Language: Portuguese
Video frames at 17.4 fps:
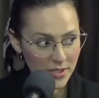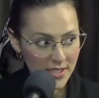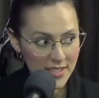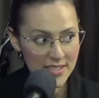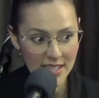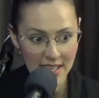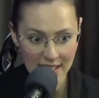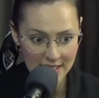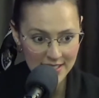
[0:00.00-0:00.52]

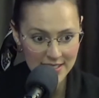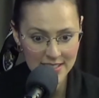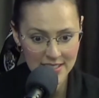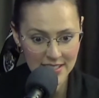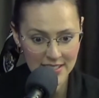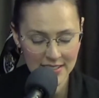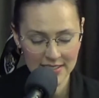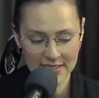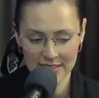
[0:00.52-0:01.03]
outras áreas,
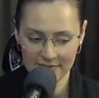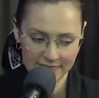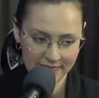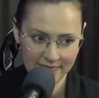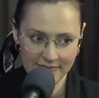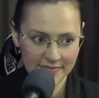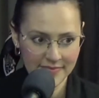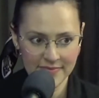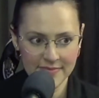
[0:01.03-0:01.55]
né?
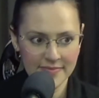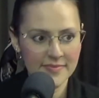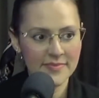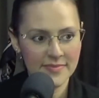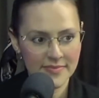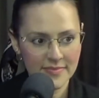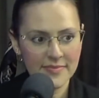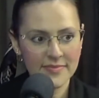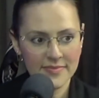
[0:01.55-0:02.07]
Exato.
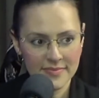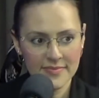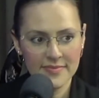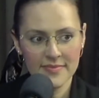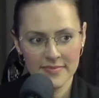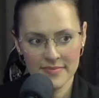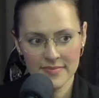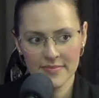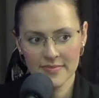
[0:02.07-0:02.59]
Então tem a
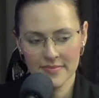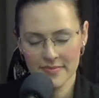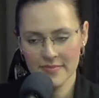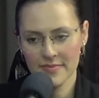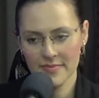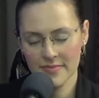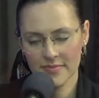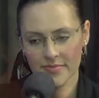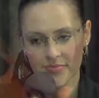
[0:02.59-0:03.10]
ver também
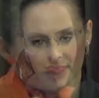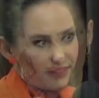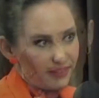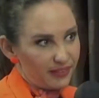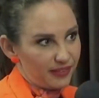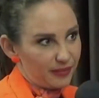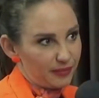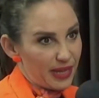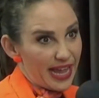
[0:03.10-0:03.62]
com
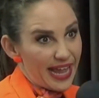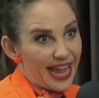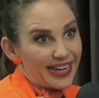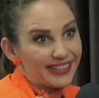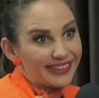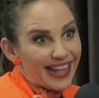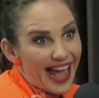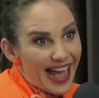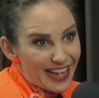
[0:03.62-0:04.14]
a minha
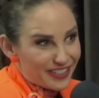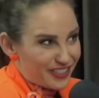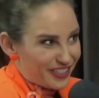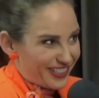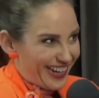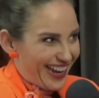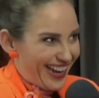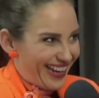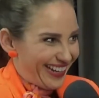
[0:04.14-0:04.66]

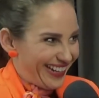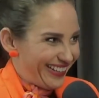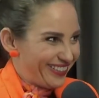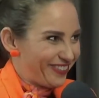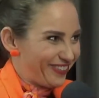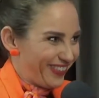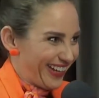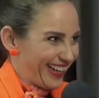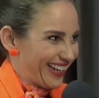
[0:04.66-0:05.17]
realidade, né?
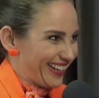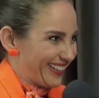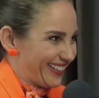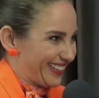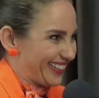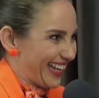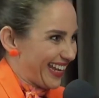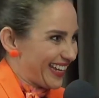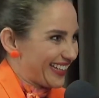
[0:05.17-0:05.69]
Uhum, Enfim,
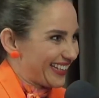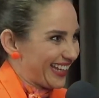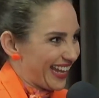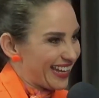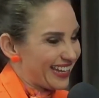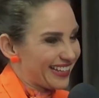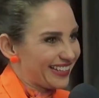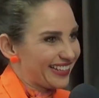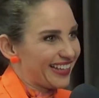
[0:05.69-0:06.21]
muito. Tem,
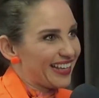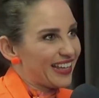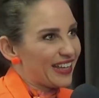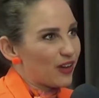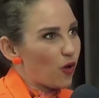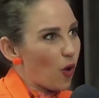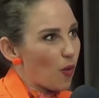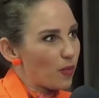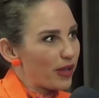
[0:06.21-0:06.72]
tem
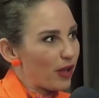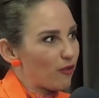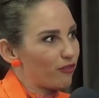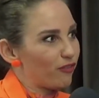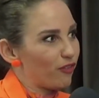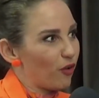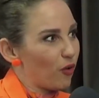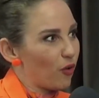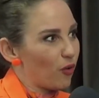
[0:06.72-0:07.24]
como que
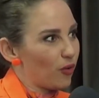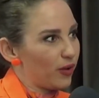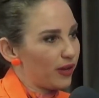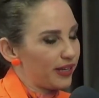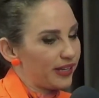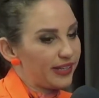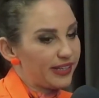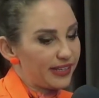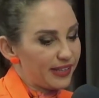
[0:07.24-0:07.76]
eu
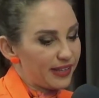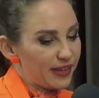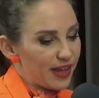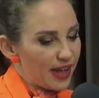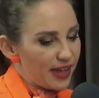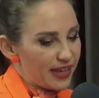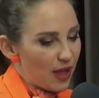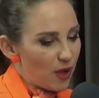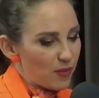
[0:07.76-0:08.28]
vou.
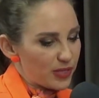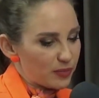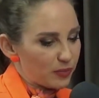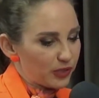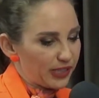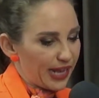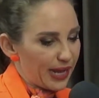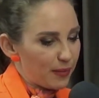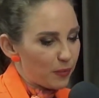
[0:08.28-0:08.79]
E, e, e, ao
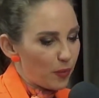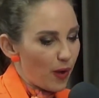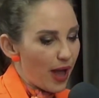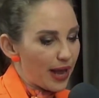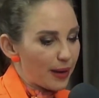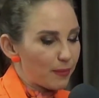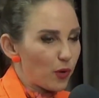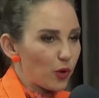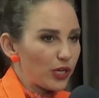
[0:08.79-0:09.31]
mesmo tempo a
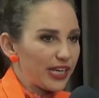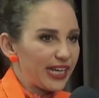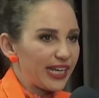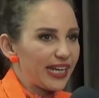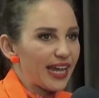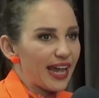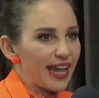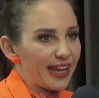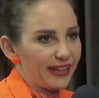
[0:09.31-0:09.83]

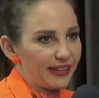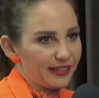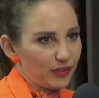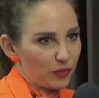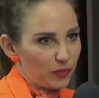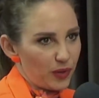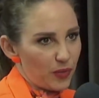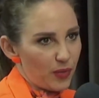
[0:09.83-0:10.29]
harmonia entre o